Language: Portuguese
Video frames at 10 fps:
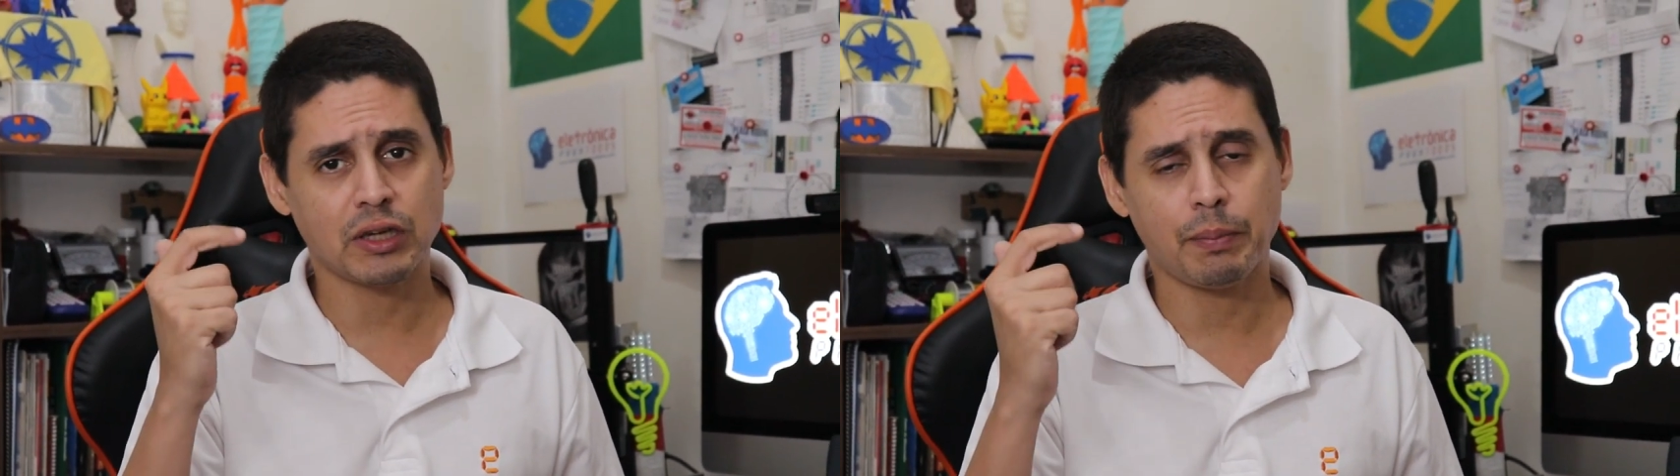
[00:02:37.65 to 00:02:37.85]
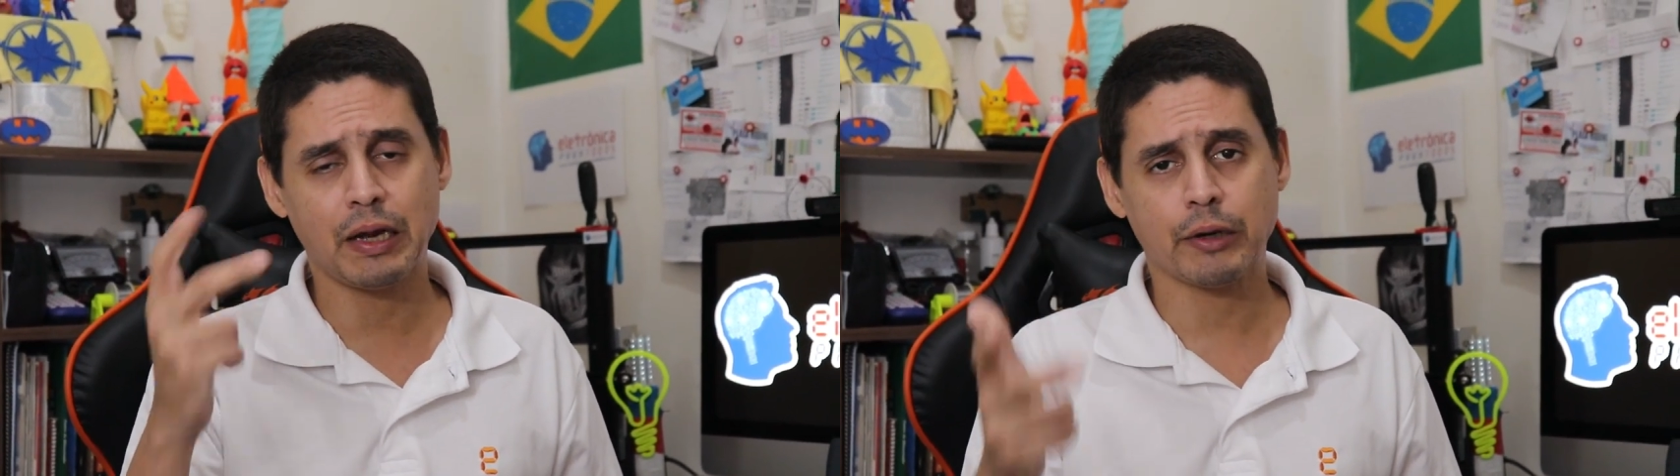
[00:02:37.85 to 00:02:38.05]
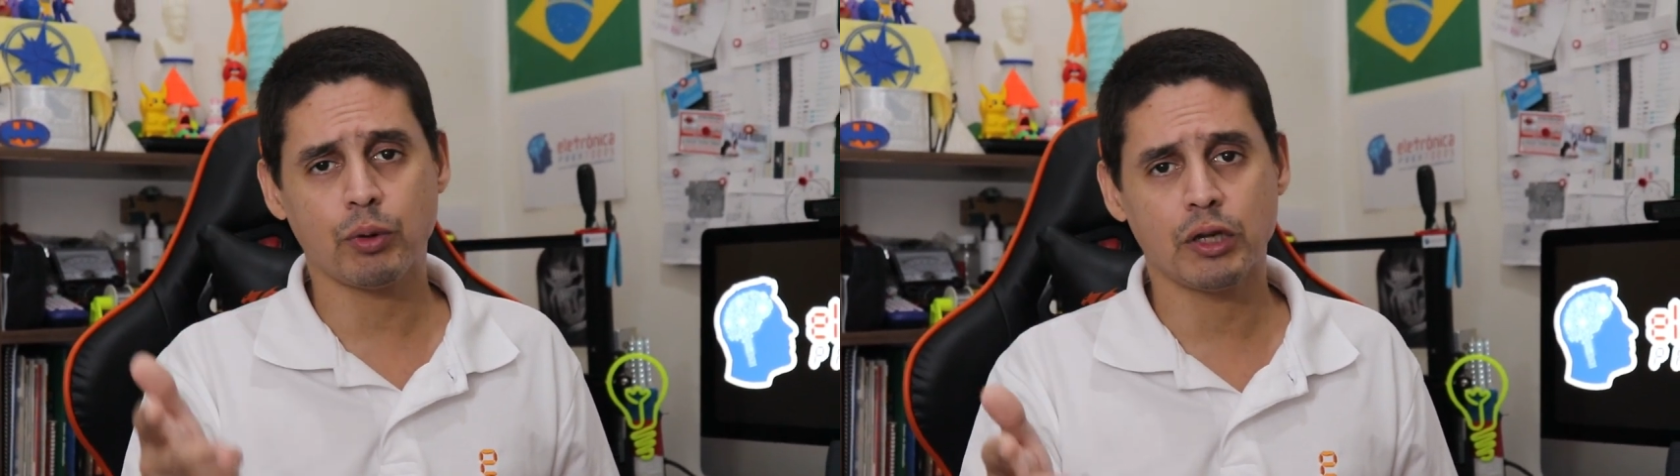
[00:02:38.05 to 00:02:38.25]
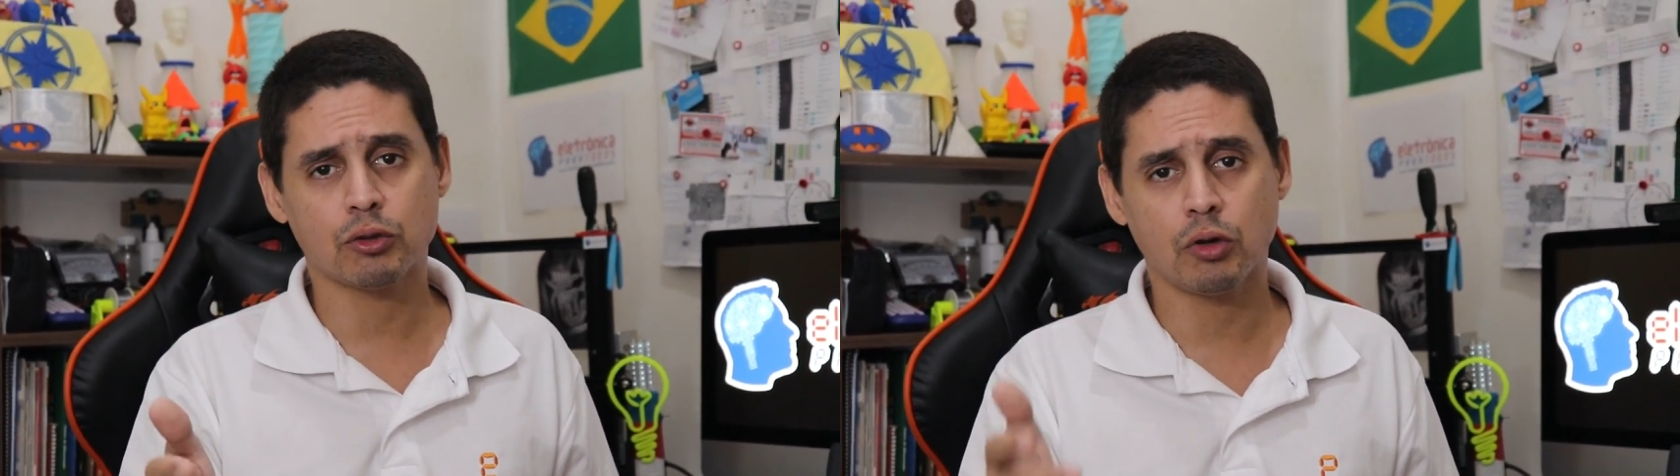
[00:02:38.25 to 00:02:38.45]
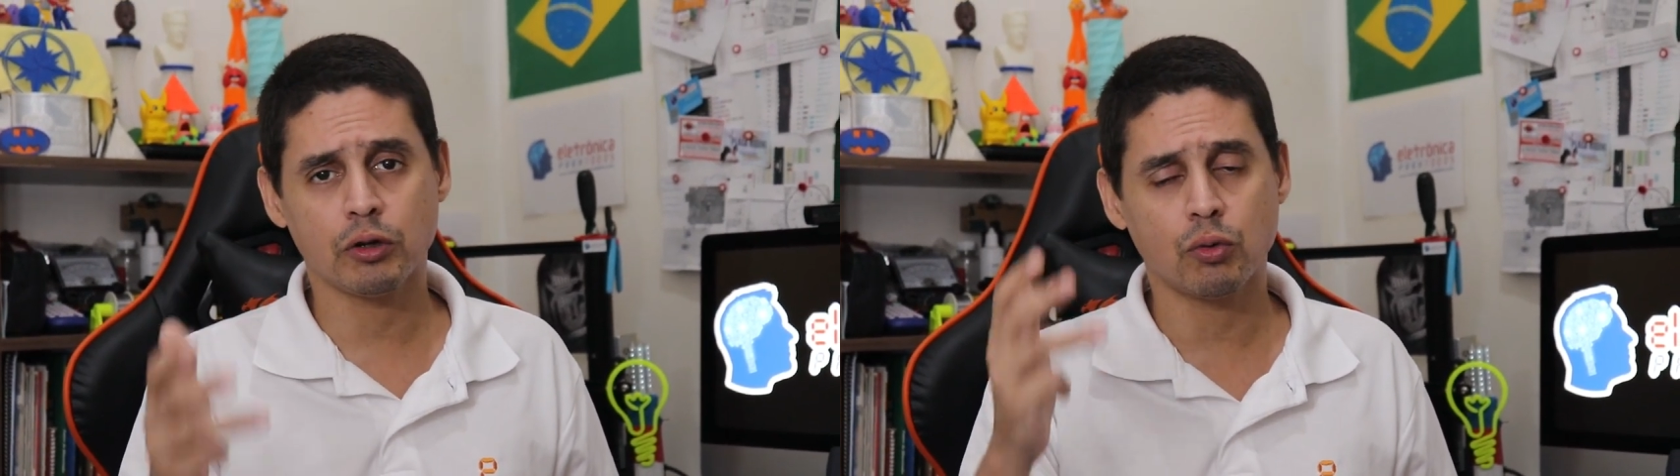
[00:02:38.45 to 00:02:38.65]
trabalha com
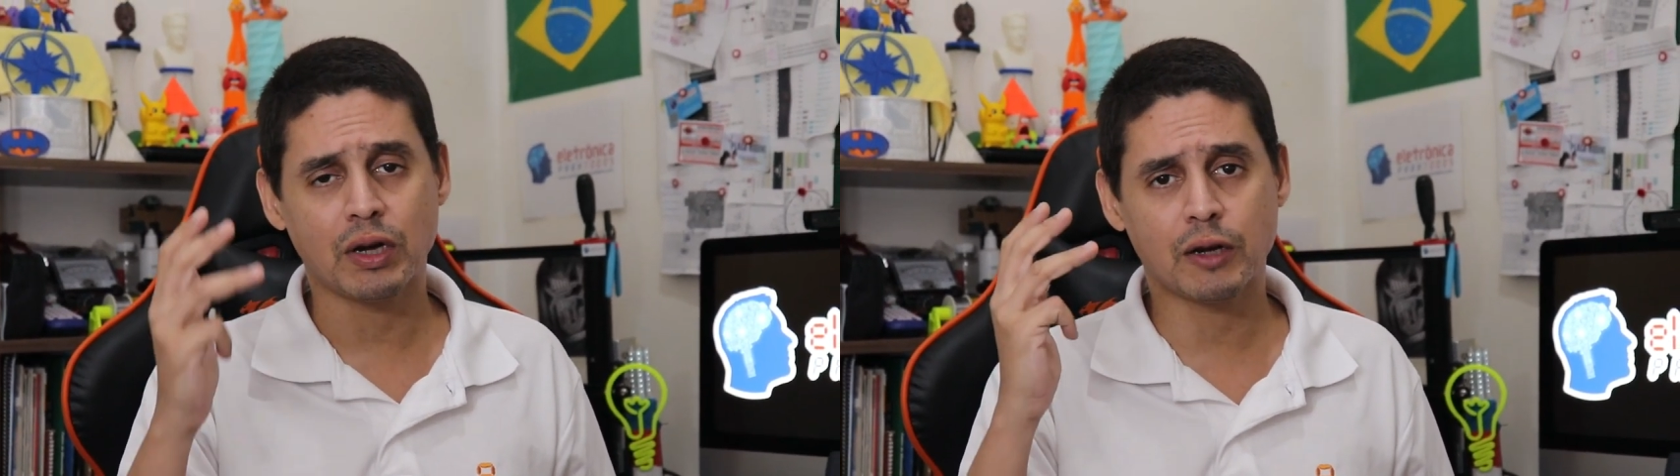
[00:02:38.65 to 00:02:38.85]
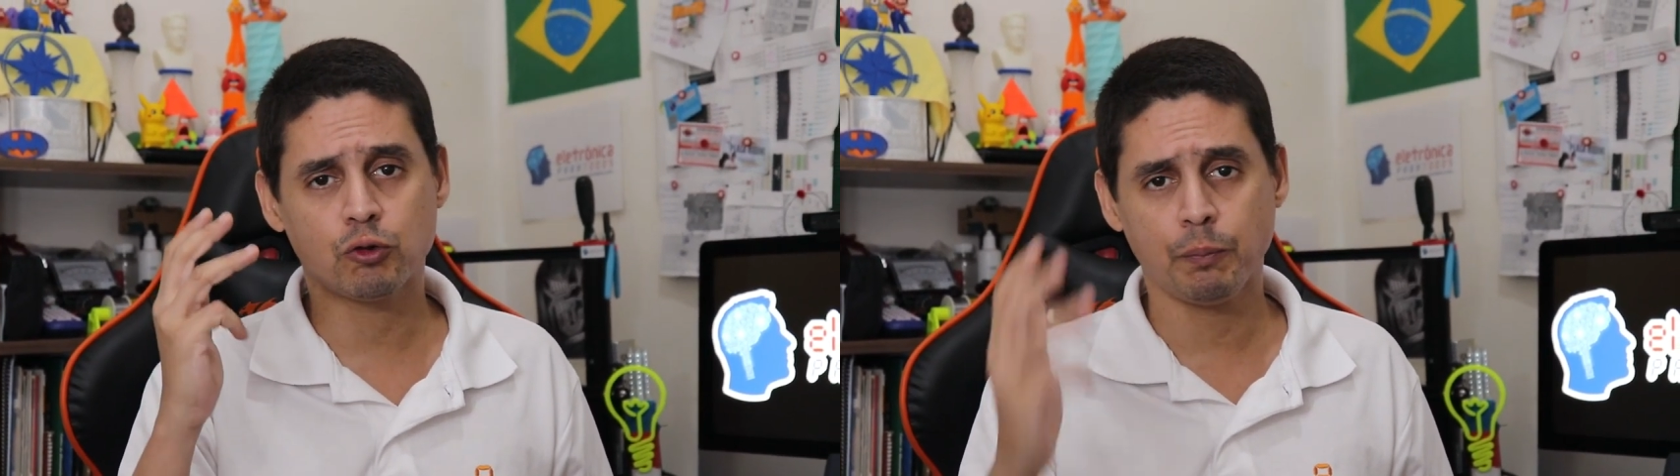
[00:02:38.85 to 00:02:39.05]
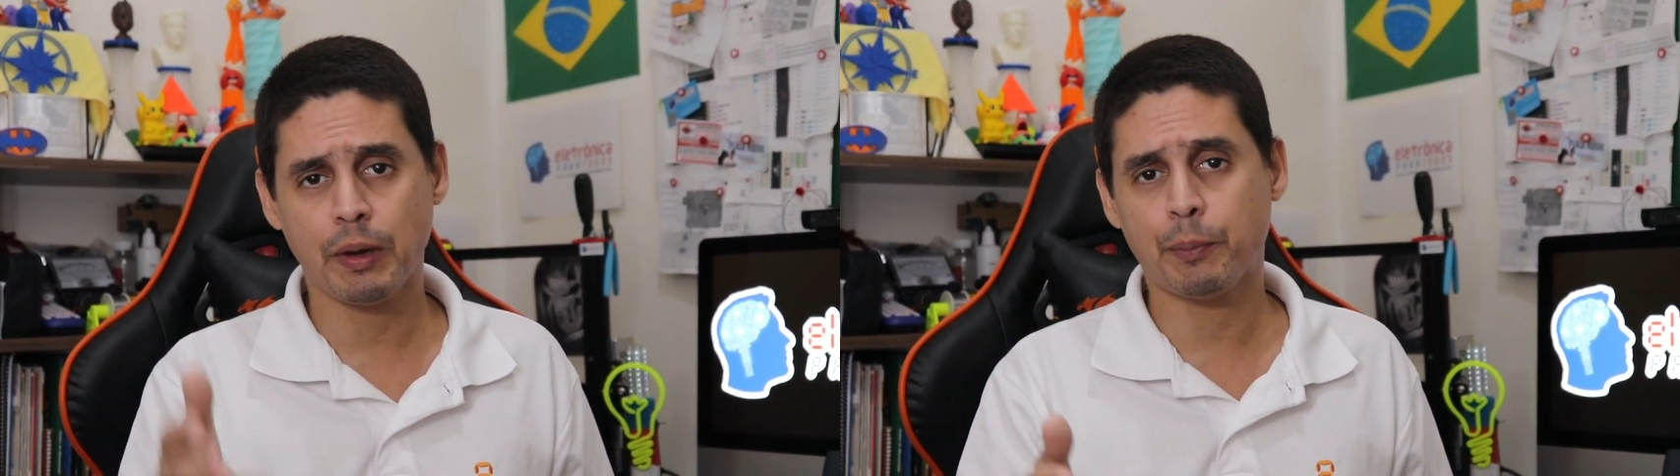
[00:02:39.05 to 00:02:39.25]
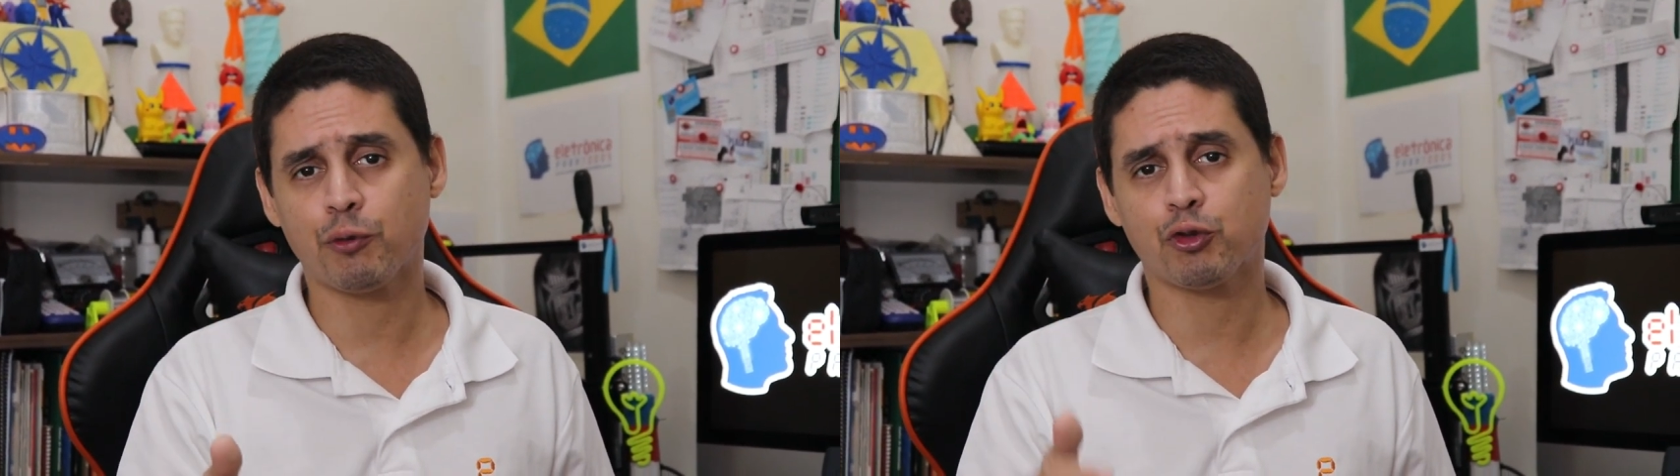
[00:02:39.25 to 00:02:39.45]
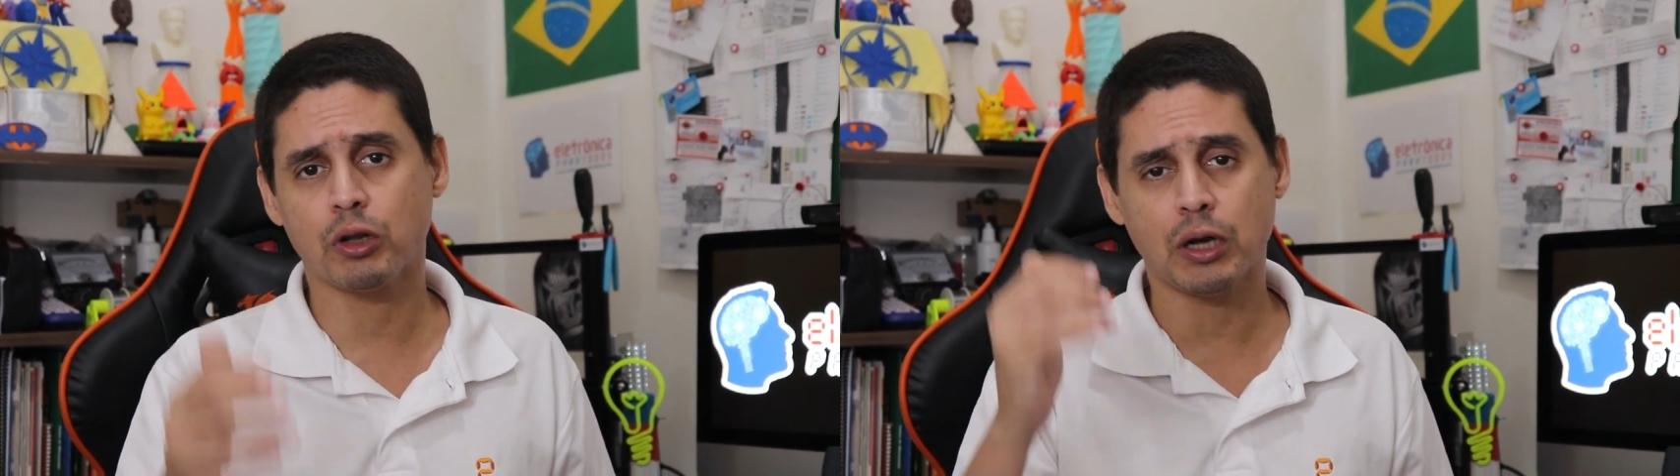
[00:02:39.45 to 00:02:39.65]
eletrônica, um cara super
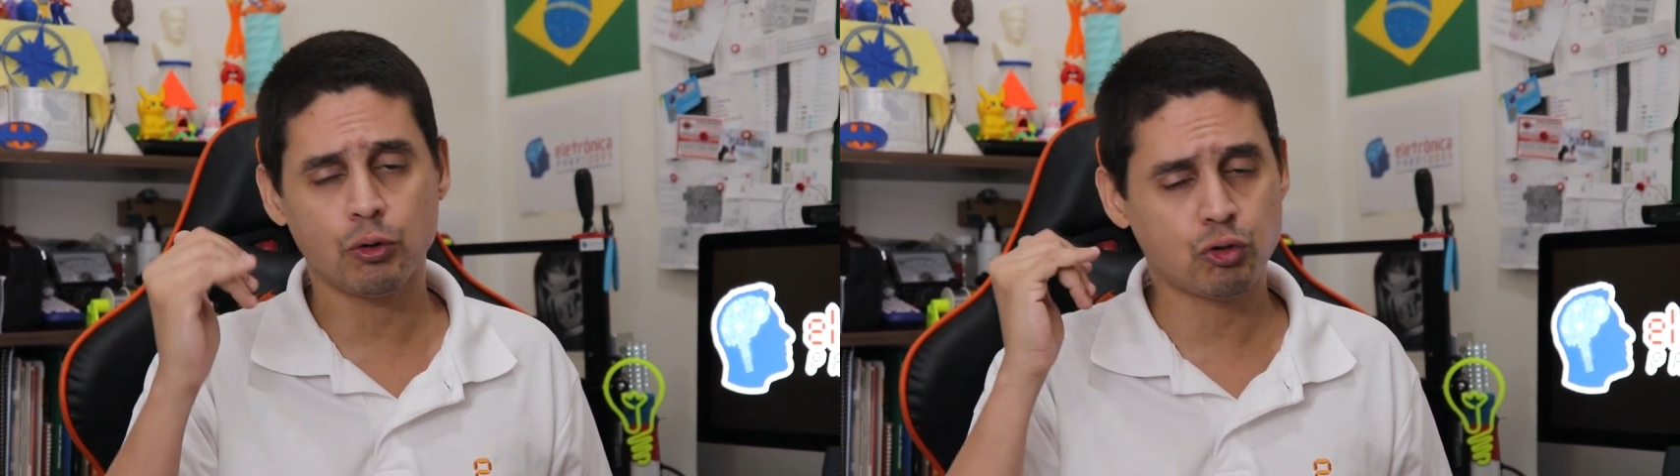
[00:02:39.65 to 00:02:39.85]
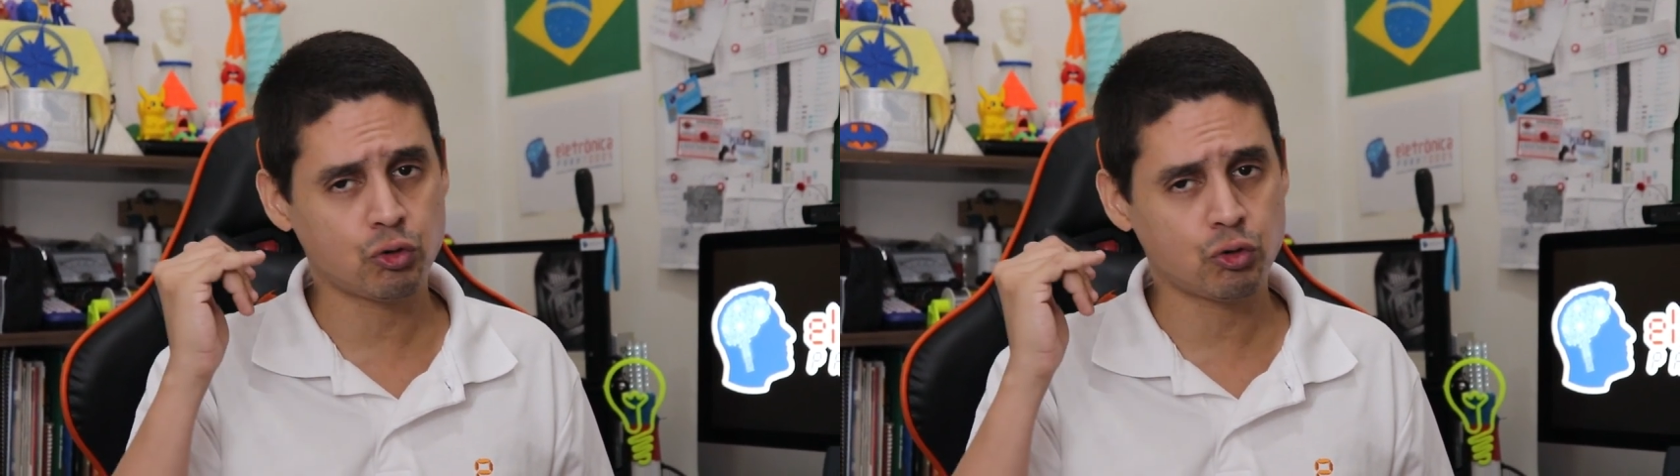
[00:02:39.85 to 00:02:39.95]
profissional,